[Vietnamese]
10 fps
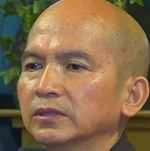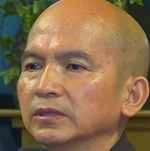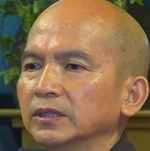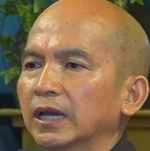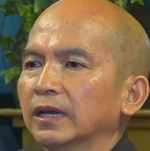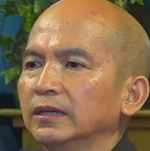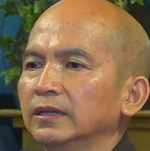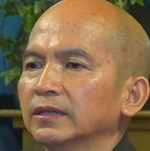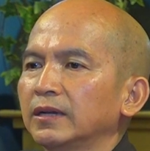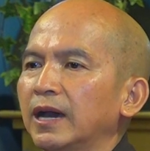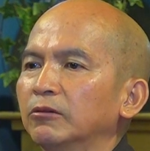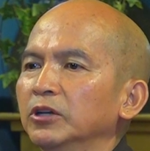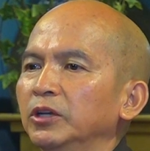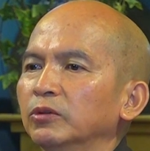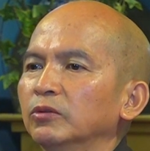Ngài đạo
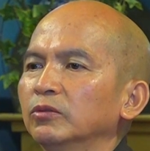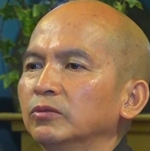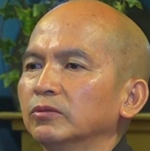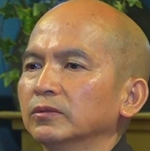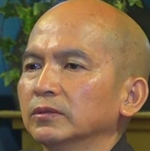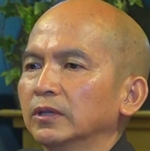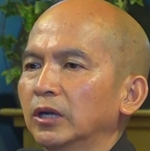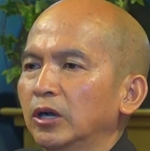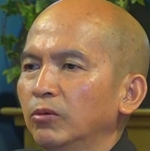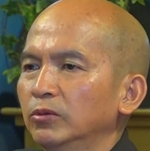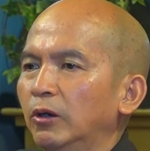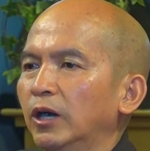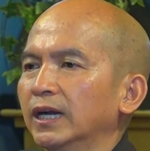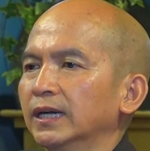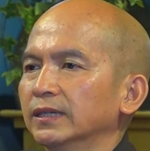hiệu Không
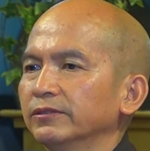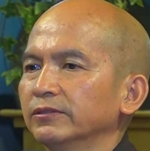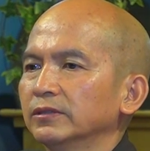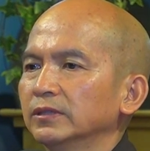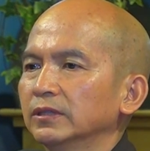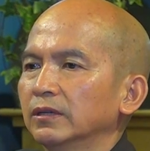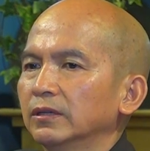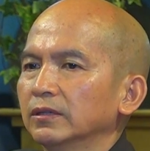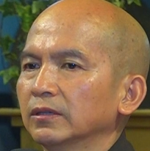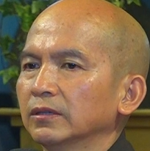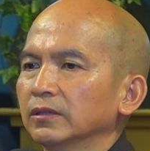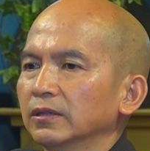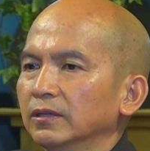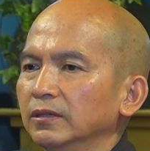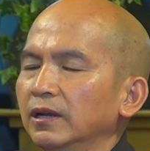Hòa,
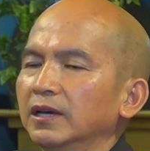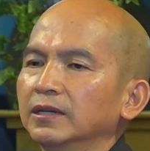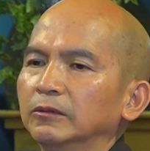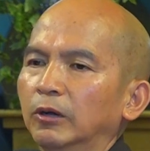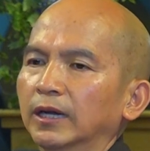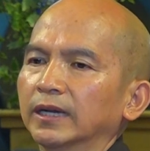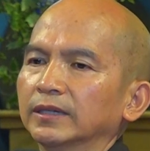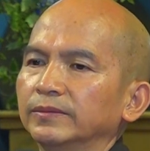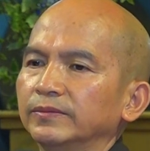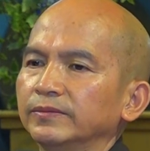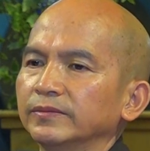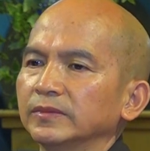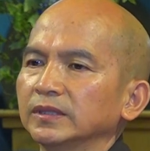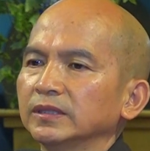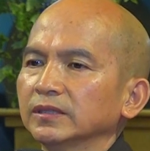Tự Lệ Hòa.
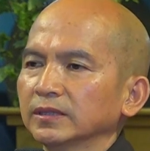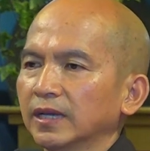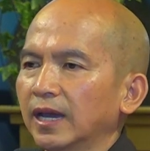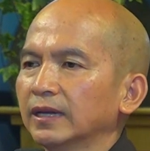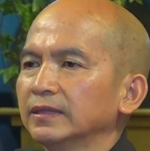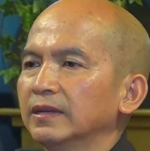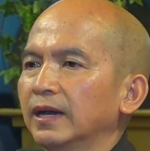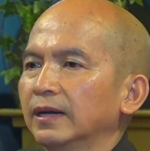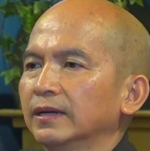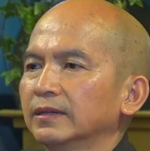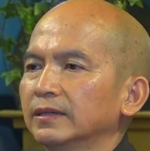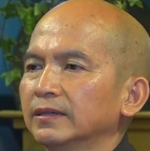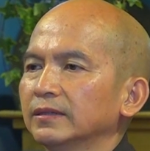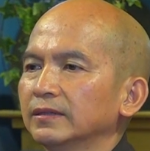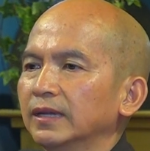Ngài đã,
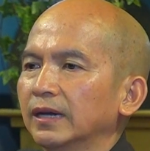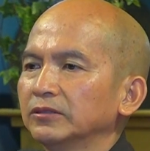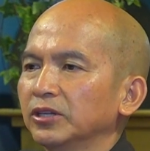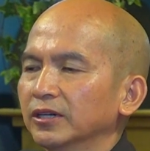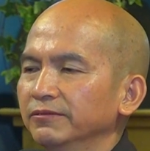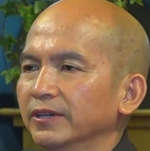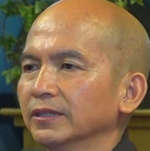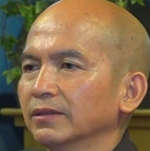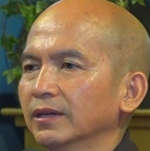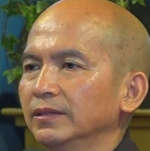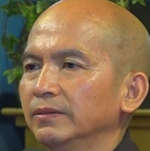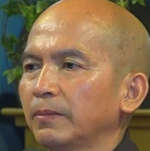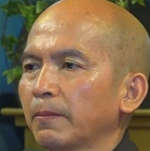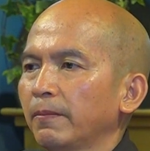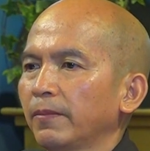đã trở về Tây.
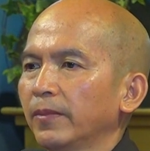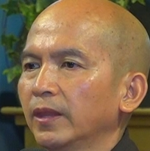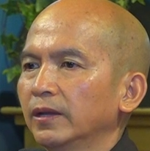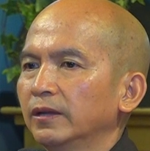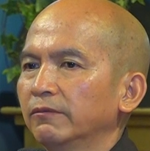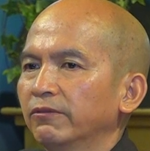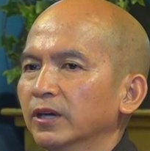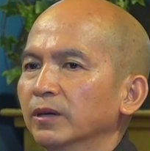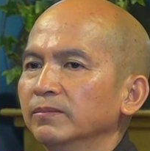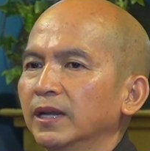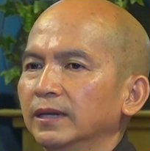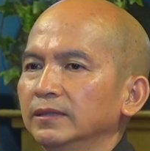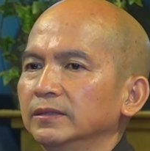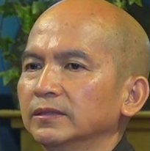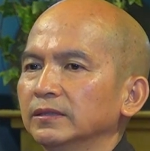Và hôm nay